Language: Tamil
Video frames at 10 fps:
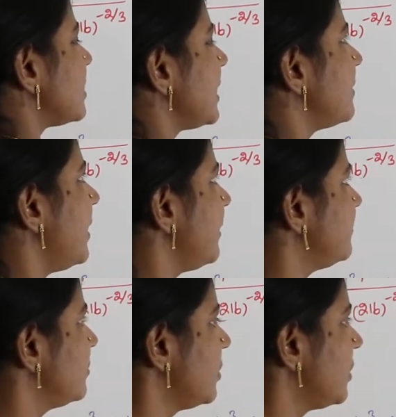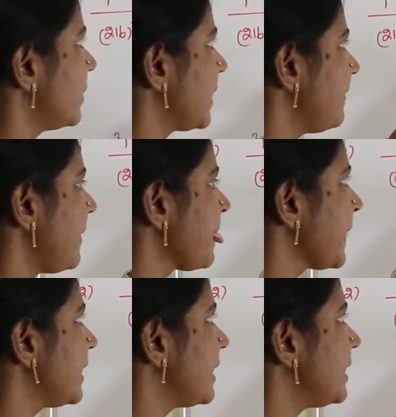த்ரீ பை ஃபோர் ஓகேவா
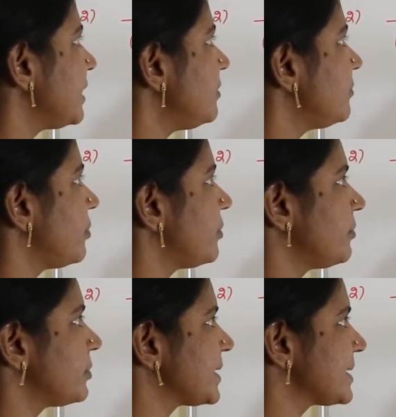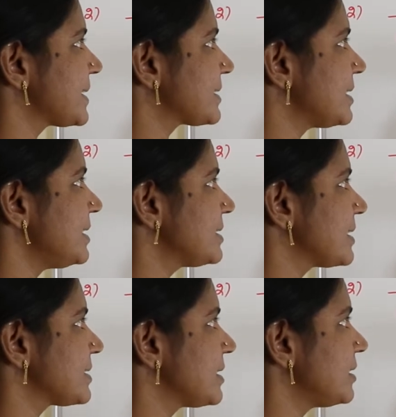என்னது ஃபோர் ஃபோர் சிக்ஸ்டீன்
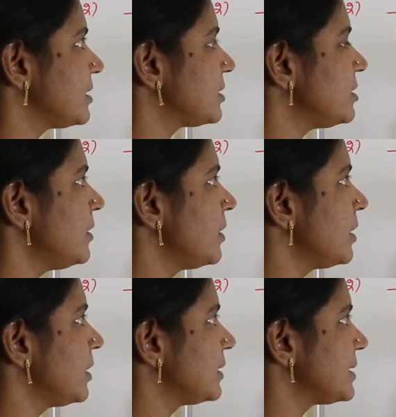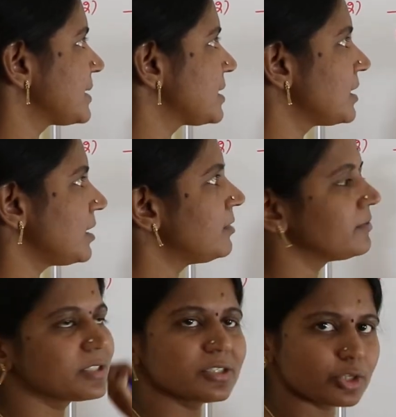சிக்ஸ்டீன் இன்ட்டு சிக்ஸ்டீன் தான்
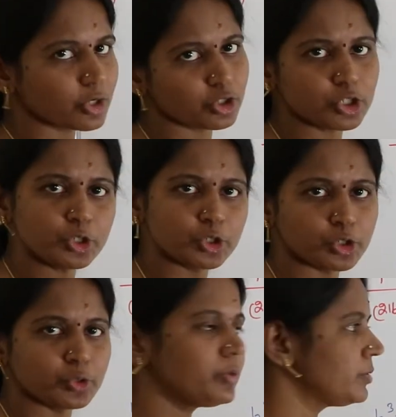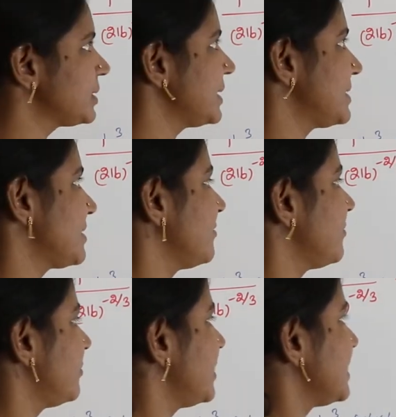விச் இஸ் ஈக்குவல் டு டூ சிக்ஸ்டி
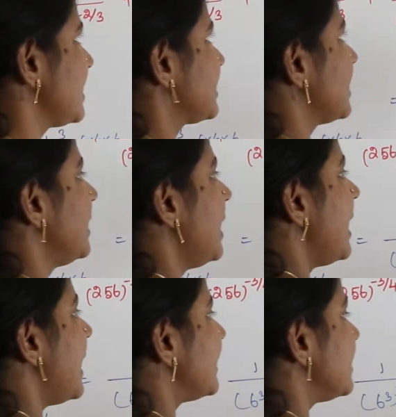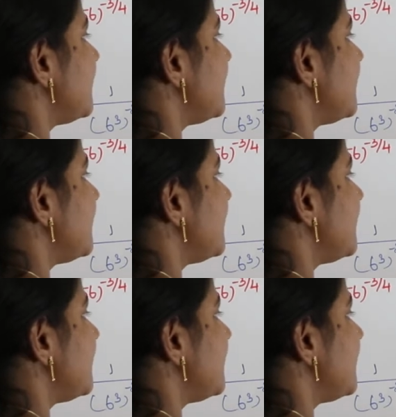ஃபிஃப்டி சிக்ஸ் அடுத்தது